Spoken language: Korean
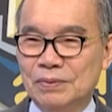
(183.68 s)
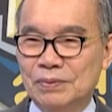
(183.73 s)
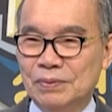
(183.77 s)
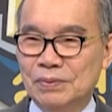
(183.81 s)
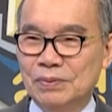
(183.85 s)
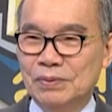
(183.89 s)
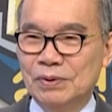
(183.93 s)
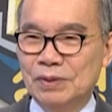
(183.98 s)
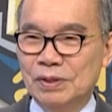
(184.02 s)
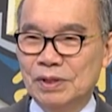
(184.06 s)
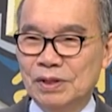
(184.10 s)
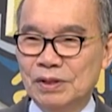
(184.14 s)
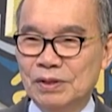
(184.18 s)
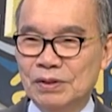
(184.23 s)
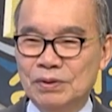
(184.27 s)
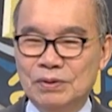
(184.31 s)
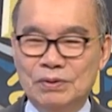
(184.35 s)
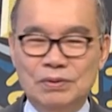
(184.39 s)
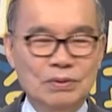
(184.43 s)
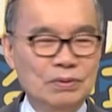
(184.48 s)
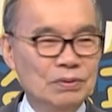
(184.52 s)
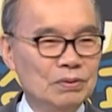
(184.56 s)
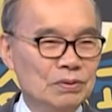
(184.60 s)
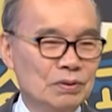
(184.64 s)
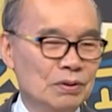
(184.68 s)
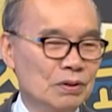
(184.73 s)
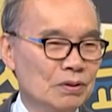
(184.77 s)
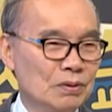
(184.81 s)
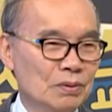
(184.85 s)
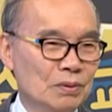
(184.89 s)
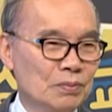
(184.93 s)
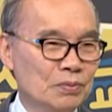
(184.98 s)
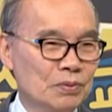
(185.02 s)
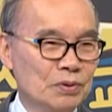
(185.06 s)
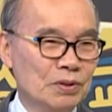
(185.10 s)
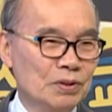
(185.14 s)
우리나라는 그런
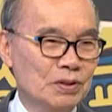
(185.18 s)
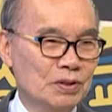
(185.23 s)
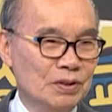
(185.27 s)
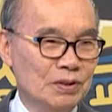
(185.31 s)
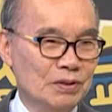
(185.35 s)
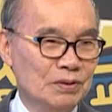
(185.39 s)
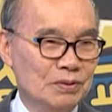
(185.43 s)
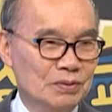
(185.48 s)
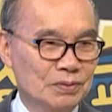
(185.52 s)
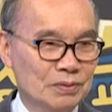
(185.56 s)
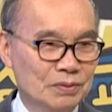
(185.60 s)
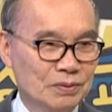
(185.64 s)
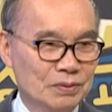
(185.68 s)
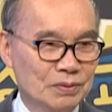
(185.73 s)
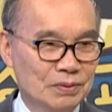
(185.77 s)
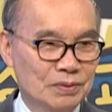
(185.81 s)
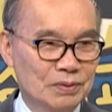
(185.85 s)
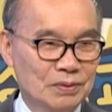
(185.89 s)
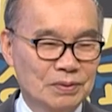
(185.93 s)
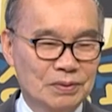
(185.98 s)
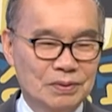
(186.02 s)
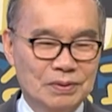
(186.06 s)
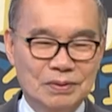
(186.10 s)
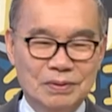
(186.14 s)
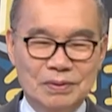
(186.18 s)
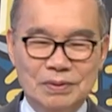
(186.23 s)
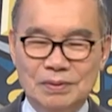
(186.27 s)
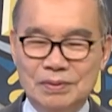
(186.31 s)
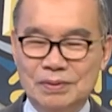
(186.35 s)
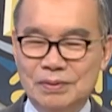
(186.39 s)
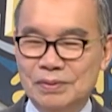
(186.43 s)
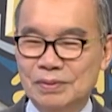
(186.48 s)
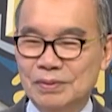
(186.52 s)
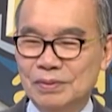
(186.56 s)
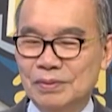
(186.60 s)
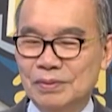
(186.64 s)
사람 없잖아요. 네.